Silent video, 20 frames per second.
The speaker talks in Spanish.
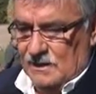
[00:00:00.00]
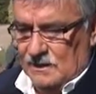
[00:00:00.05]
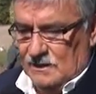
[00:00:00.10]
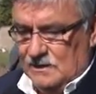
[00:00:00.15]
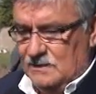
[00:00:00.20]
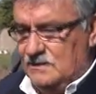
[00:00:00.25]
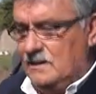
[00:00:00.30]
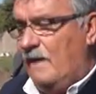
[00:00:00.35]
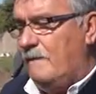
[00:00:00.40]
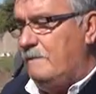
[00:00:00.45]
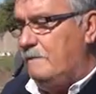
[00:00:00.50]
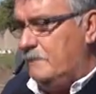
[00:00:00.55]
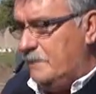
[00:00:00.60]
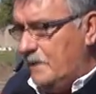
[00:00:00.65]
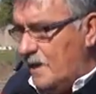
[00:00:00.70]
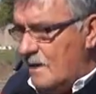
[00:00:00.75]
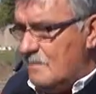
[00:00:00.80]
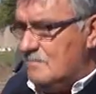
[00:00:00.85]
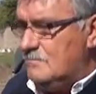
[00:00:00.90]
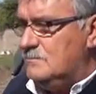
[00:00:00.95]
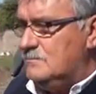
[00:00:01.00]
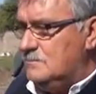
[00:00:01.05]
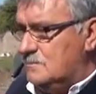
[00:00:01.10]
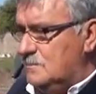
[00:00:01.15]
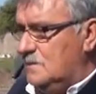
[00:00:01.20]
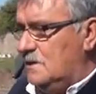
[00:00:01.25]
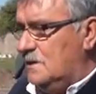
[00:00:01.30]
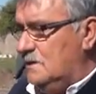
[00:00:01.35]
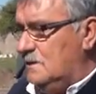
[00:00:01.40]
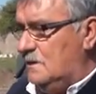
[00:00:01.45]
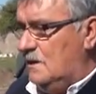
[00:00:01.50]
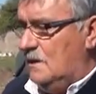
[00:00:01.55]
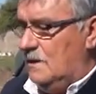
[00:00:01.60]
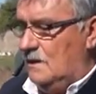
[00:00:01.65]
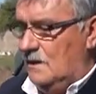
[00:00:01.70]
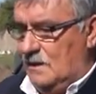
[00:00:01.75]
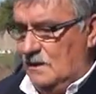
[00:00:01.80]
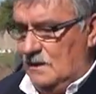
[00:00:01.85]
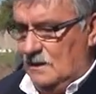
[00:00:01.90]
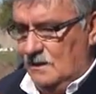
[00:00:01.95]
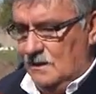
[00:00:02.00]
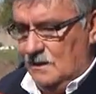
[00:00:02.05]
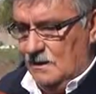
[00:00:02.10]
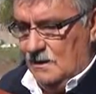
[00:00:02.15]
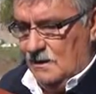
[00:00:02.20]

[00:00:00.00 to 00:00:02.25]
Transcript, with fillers: y también este,